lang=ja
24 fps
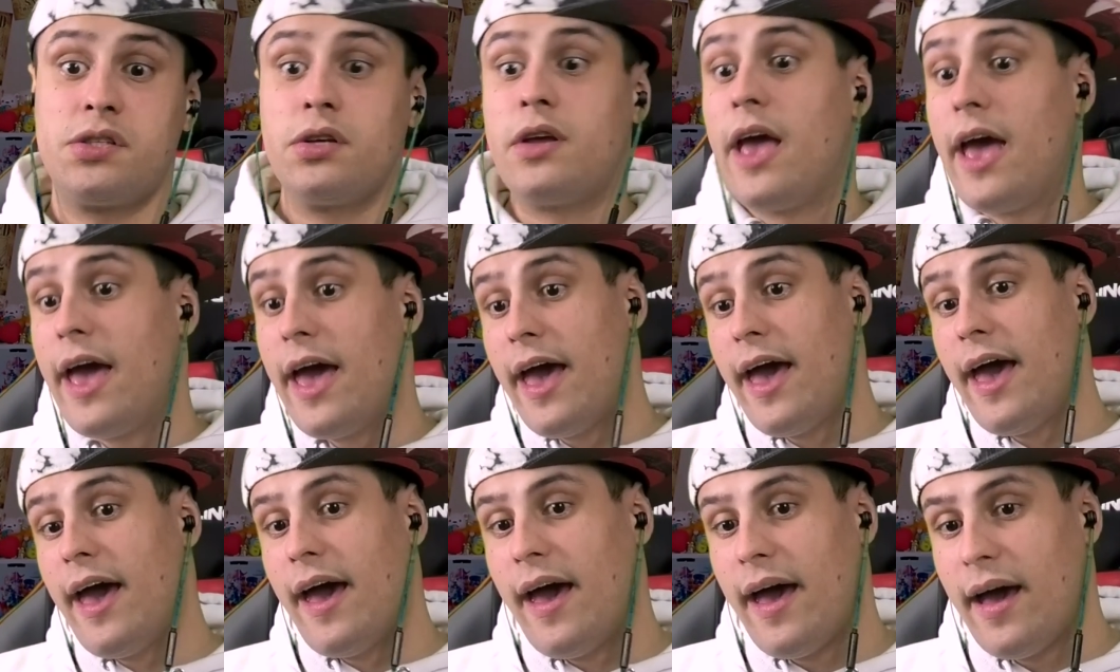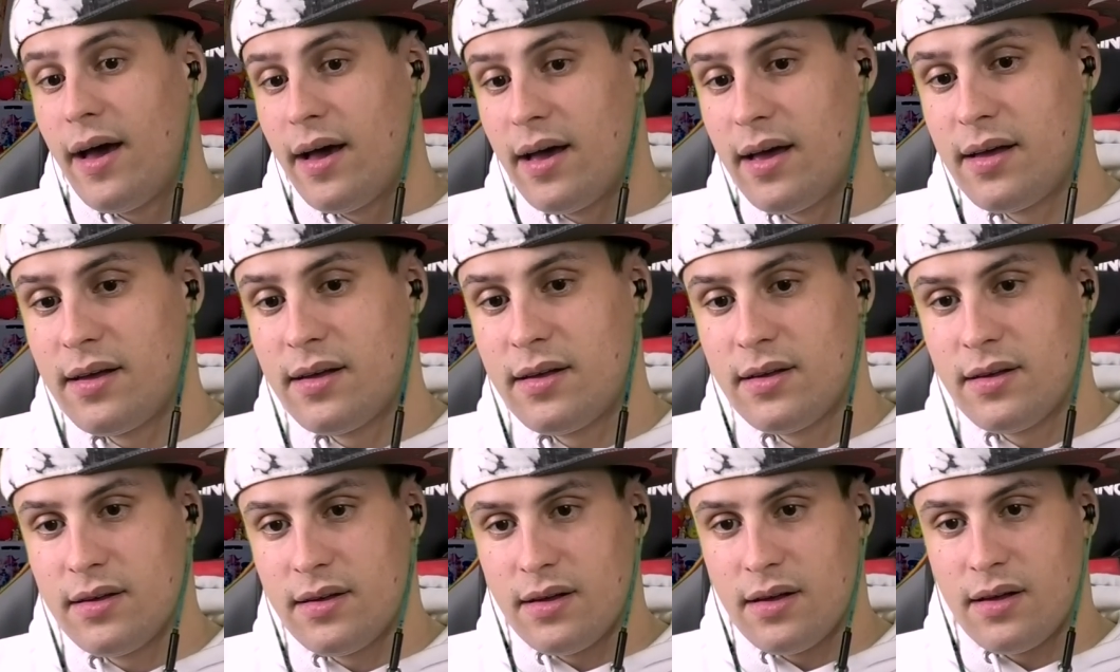おすげえ
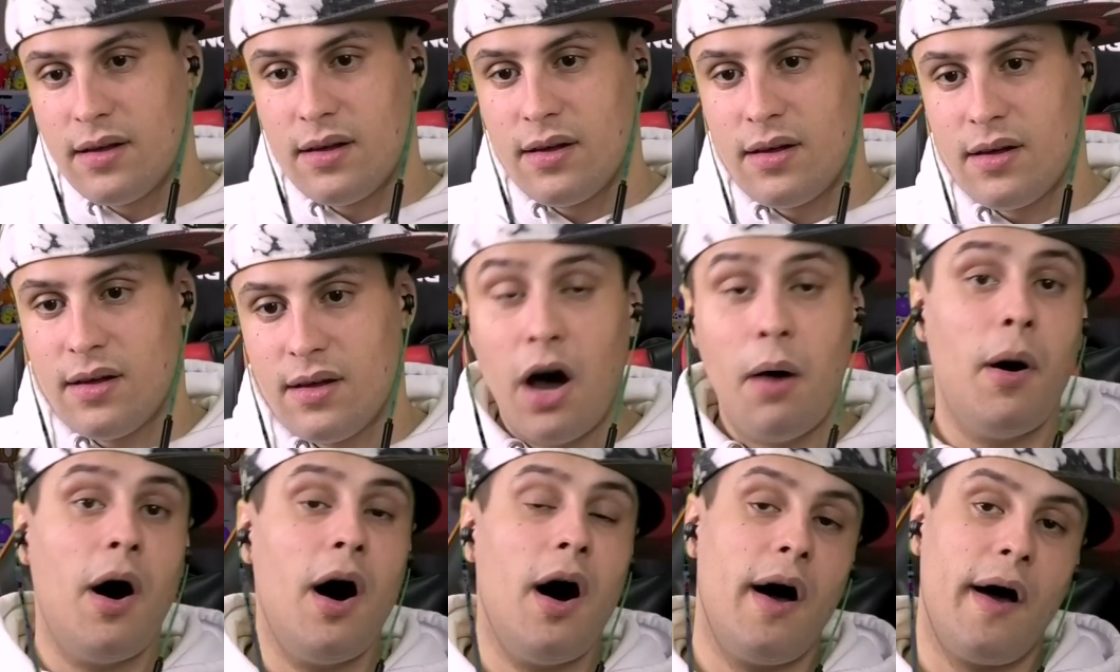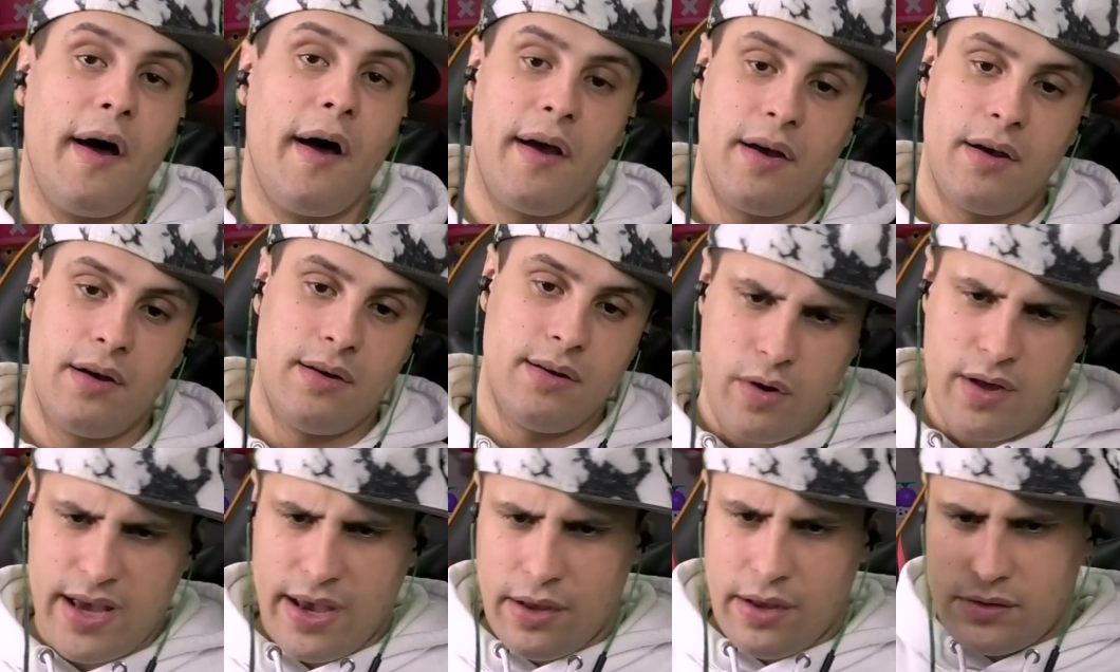やばい
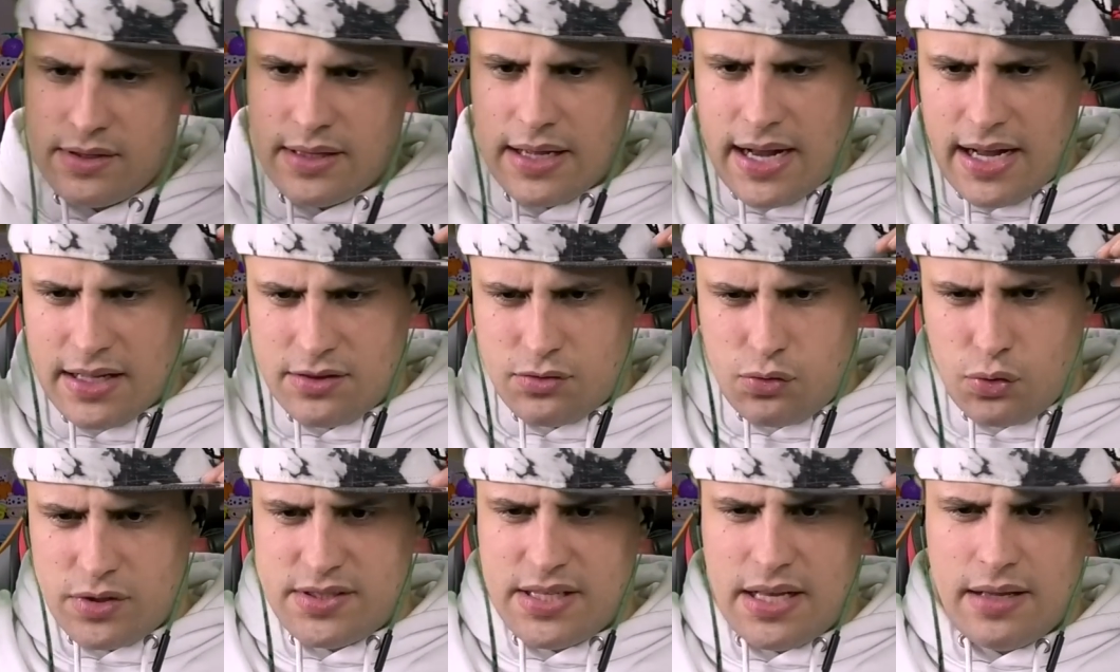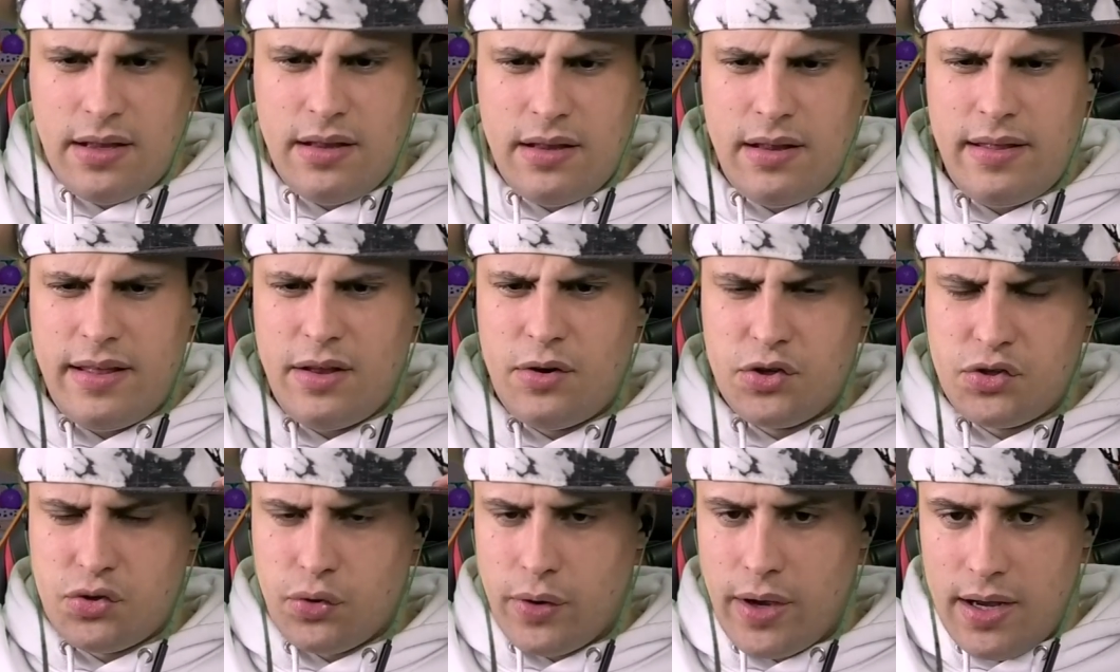俺が言った服部さんに似
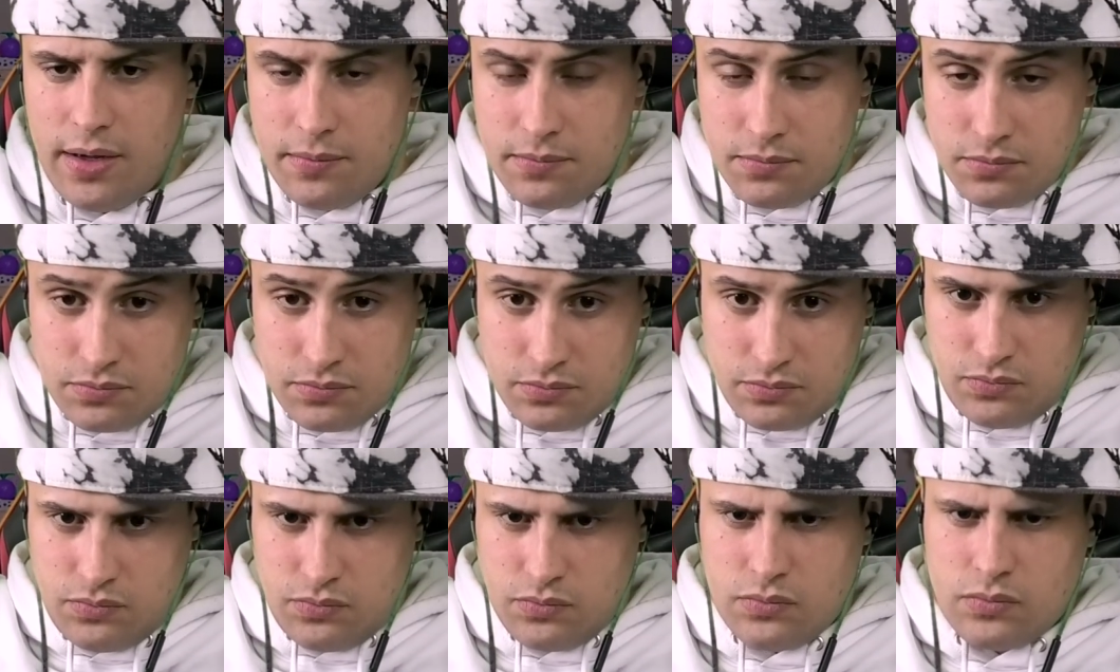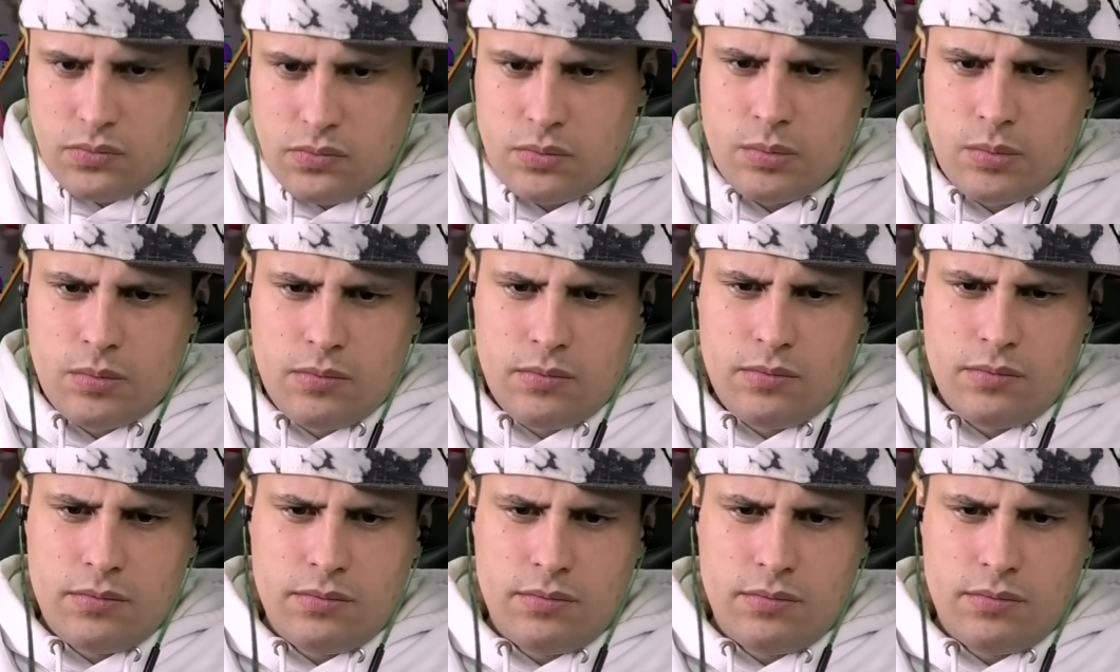てる人や飛び出してきてもう